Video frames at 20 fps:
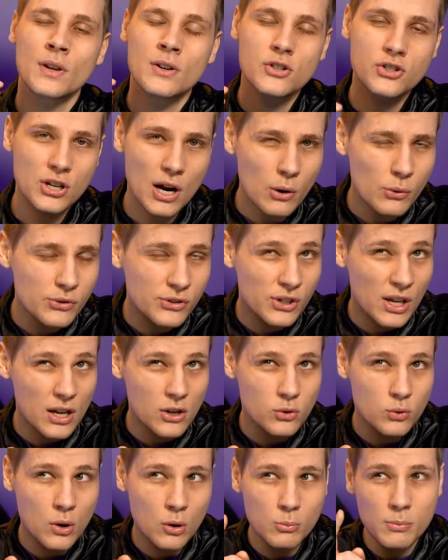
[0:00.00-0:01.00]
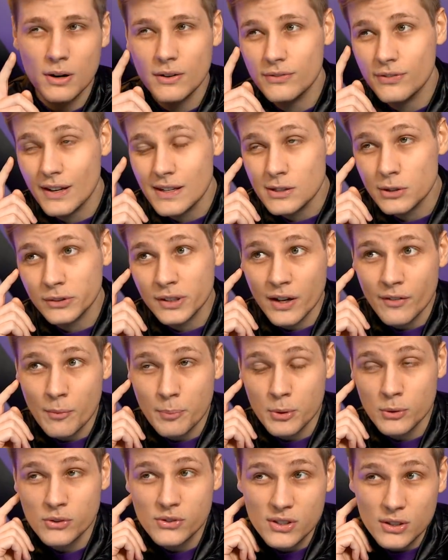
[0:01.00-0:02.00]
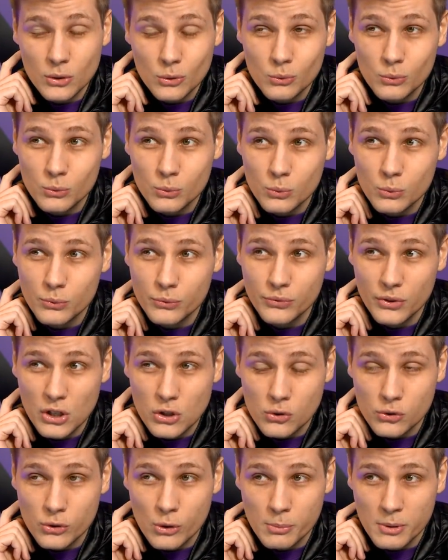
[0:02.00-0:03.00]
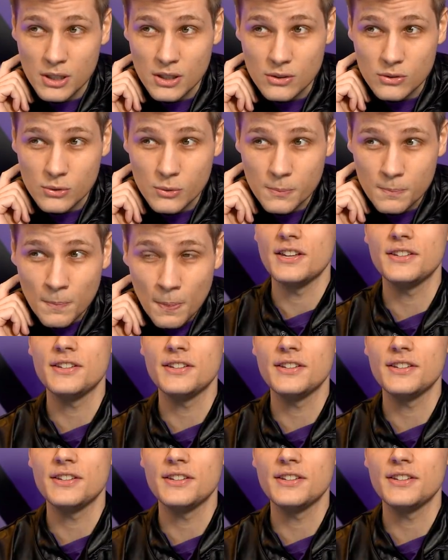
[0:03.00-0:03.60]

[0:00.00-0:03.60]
Já usei, João, uma vez eu estava produzindo um, um, vídeo sobre isso.